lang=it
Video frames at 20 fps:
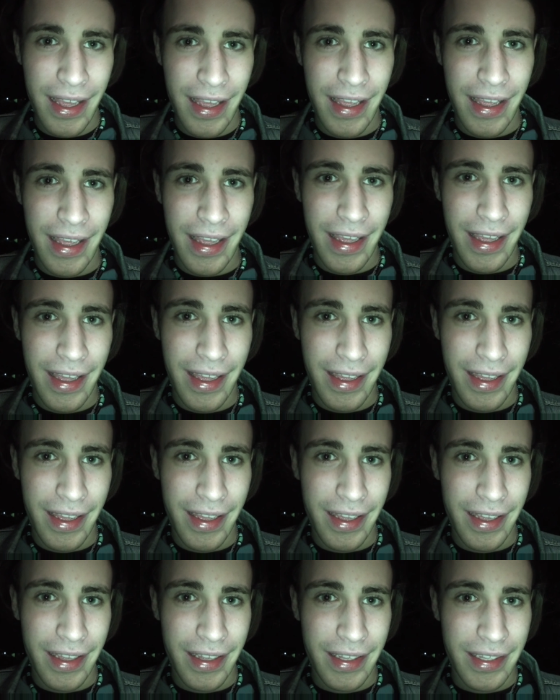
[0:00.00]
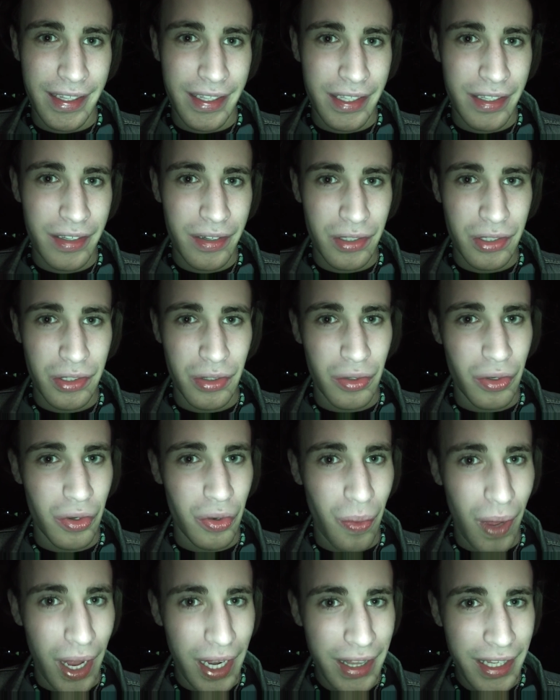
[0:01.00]
E io sono
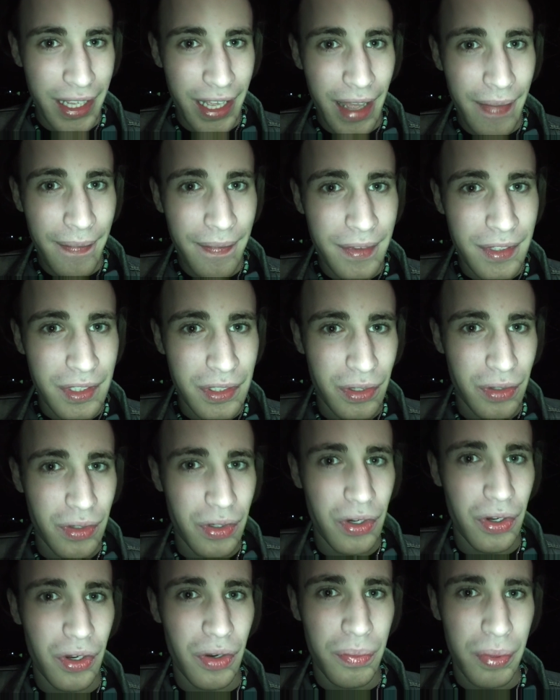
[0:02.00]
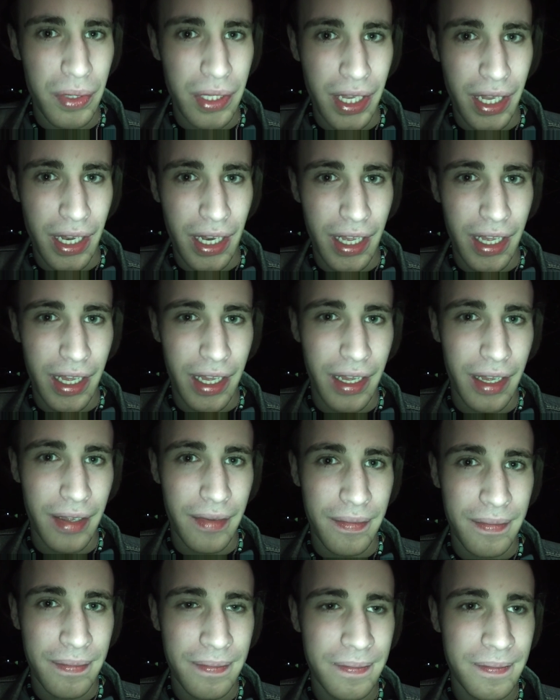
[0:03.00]
Guardia, sono poi nel
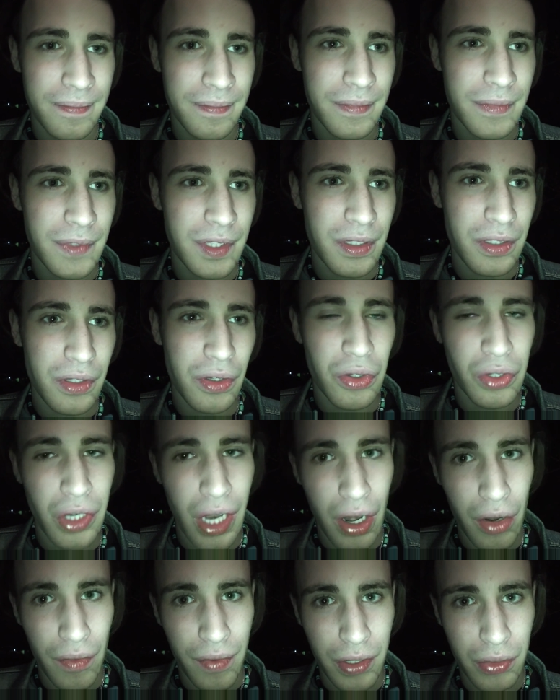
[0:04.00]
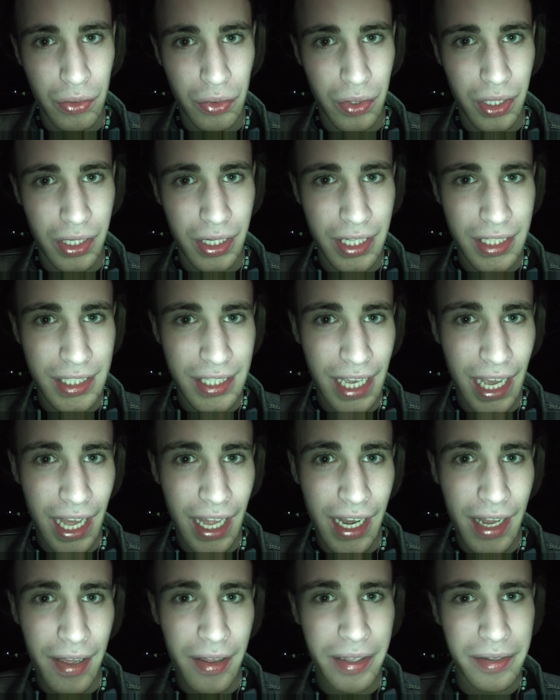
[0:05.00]
sono nell'overture
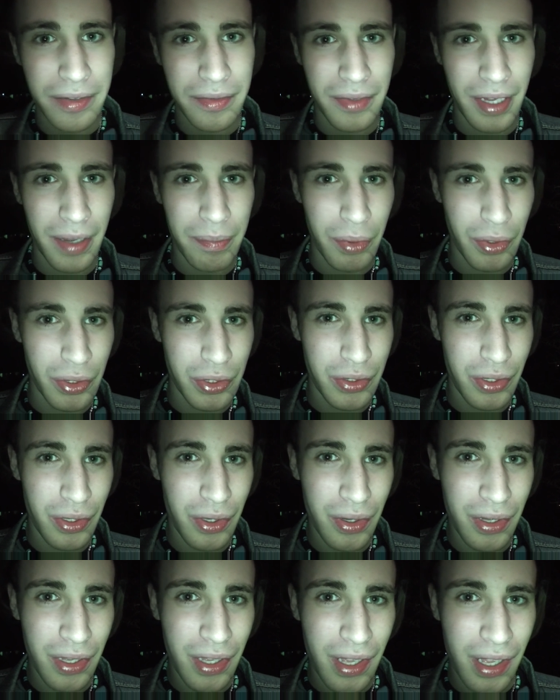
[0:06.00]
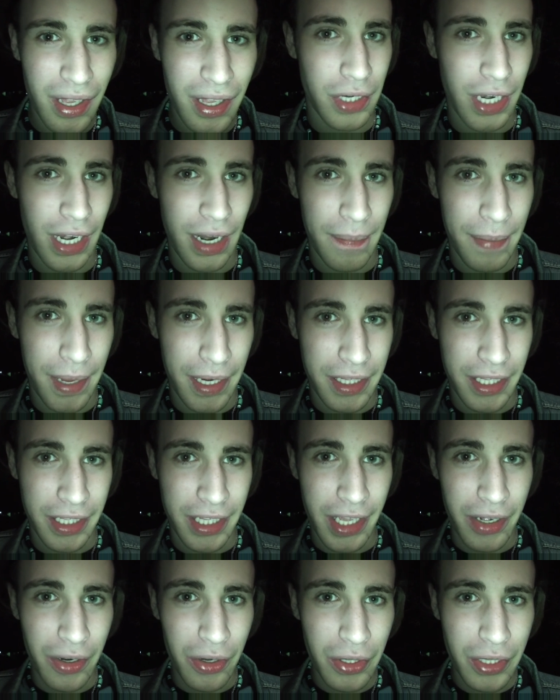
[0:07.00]
iniziale, Apostolo, nella parte di
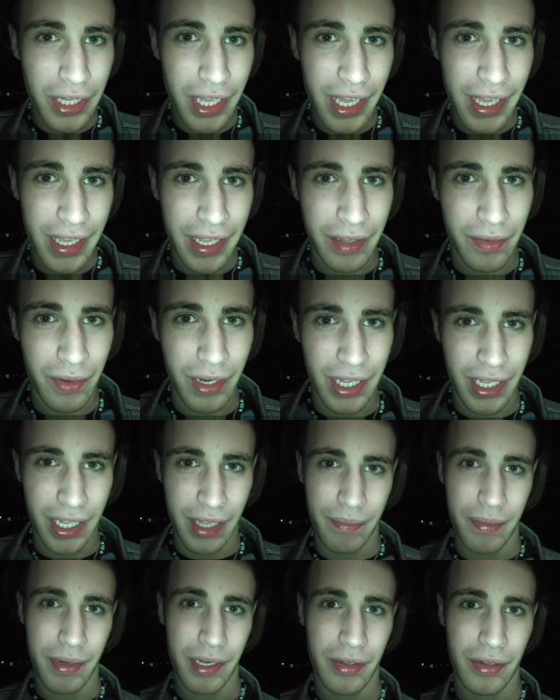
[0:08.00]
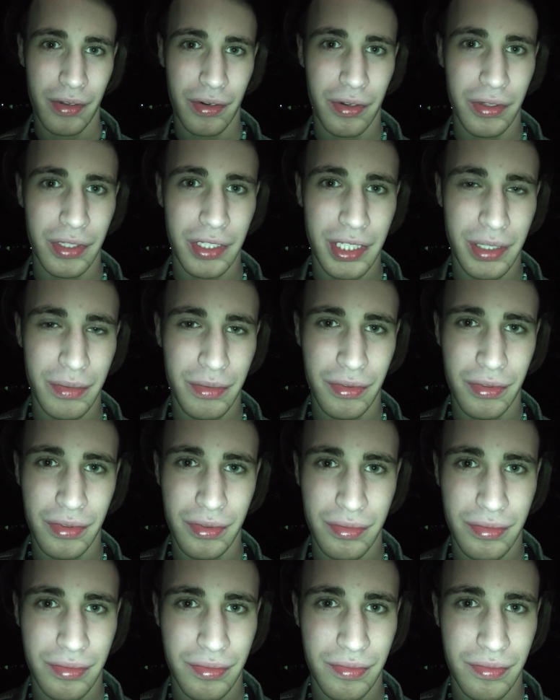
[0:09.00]
Erode, quelli che prendono diciamo,